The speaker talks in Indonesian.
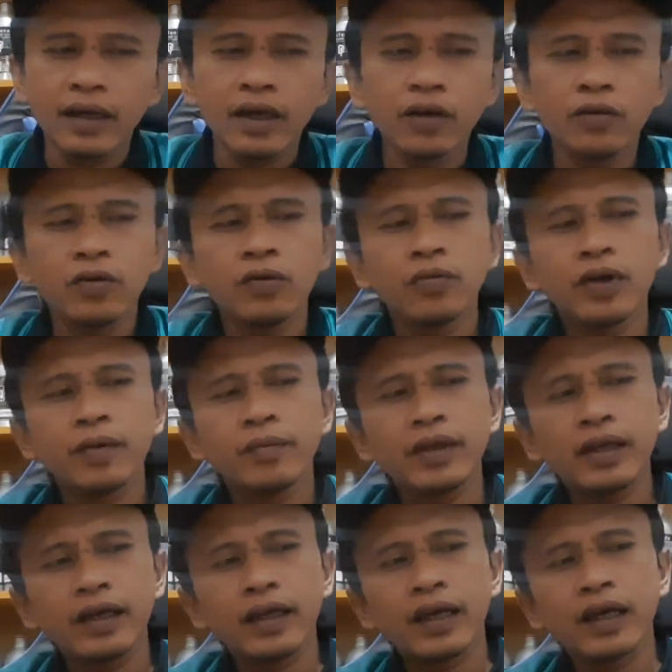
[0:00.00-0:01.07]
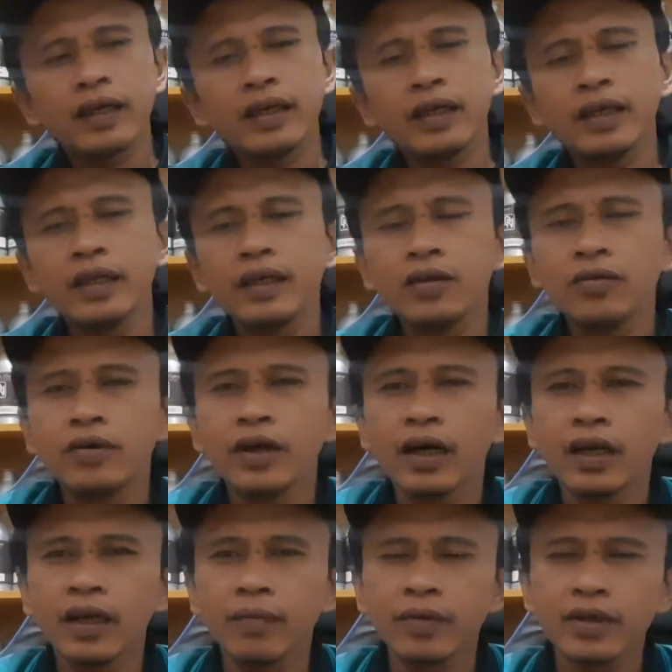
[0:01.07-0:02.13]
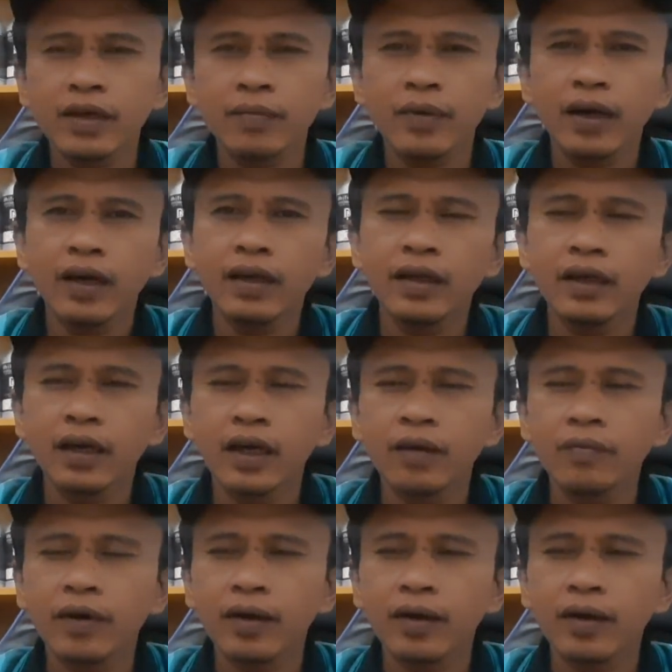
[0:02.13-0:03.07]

Nah, untuk One Million Lucky ini juga ada persamaan dengan